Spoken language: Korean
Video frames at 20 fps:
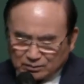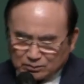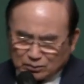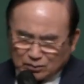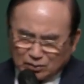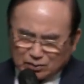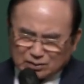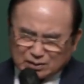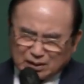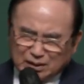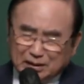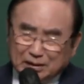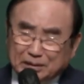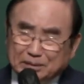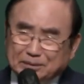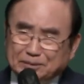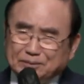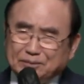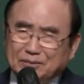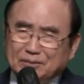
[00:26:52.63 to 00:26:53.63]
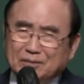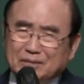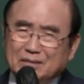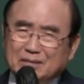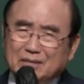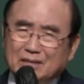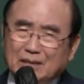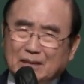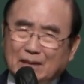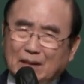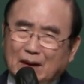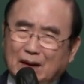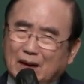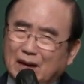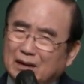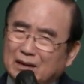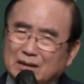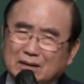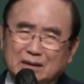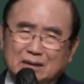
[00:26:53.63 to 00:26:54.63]
목사님, 아,
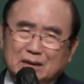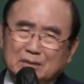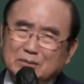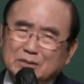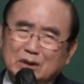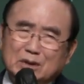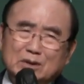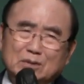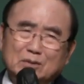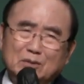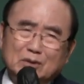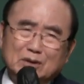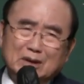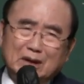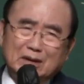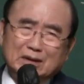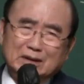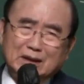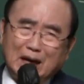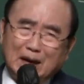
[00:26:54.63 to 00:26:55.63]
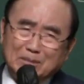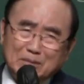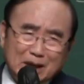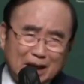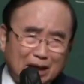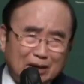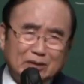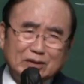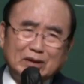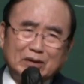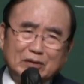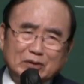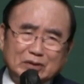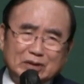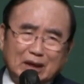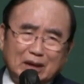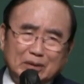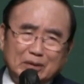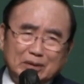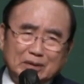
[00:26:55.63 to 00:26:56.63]
이거 힘들어서 목사님 잠이 안 온다고
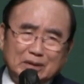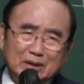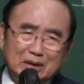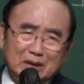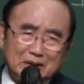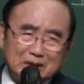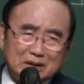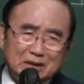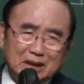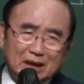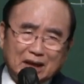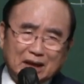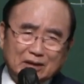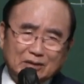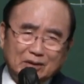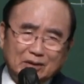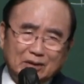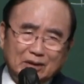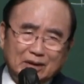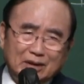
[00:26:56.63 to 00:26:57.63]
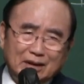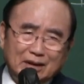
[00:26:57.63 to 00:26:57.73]
잠이 온다. 걱정돼가지고.